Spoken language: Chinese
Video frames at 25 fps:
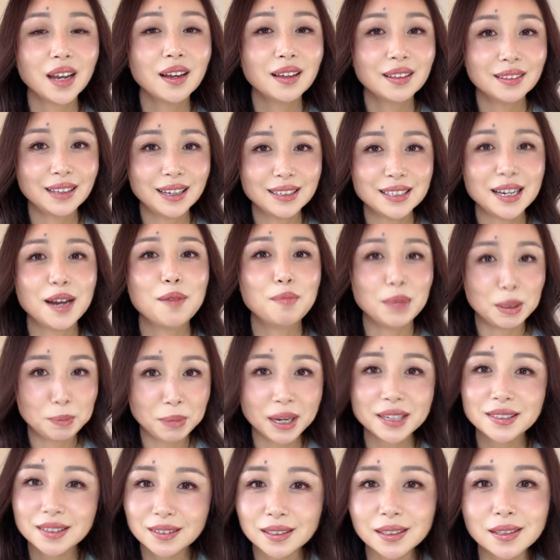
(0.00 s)
大家明白
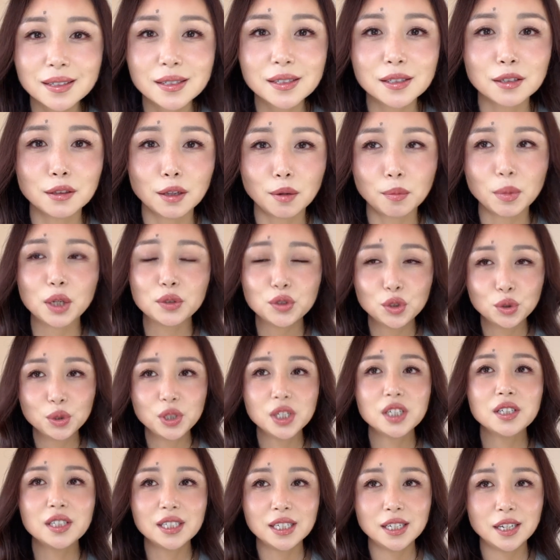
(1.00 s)
这个意思了吗？就
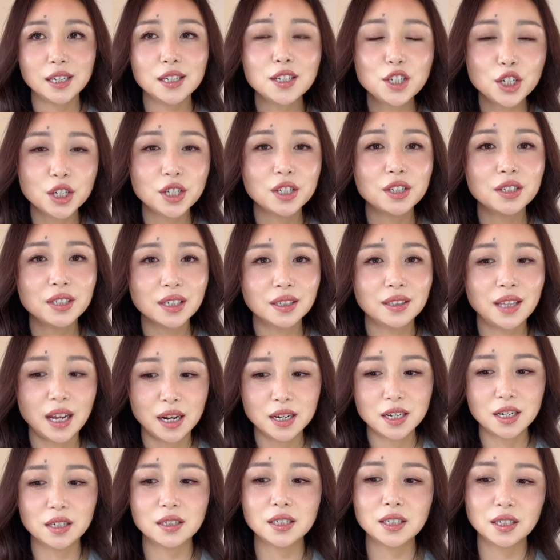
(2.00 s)
是其实这个男
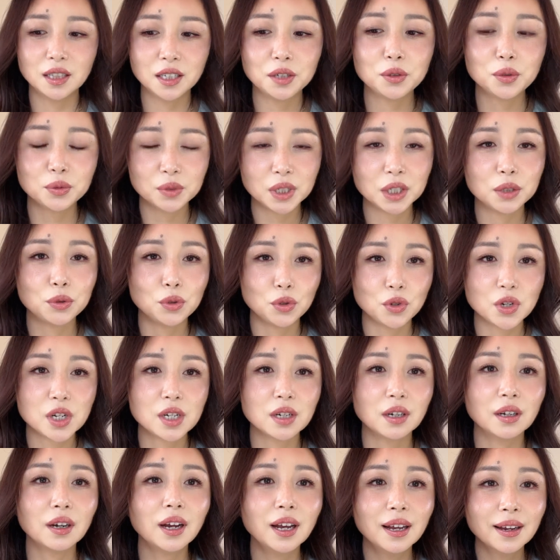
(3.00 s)
生是利用这个女
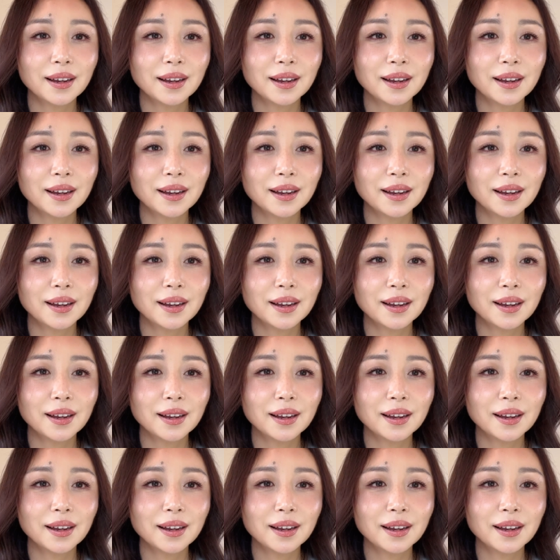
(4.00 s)
生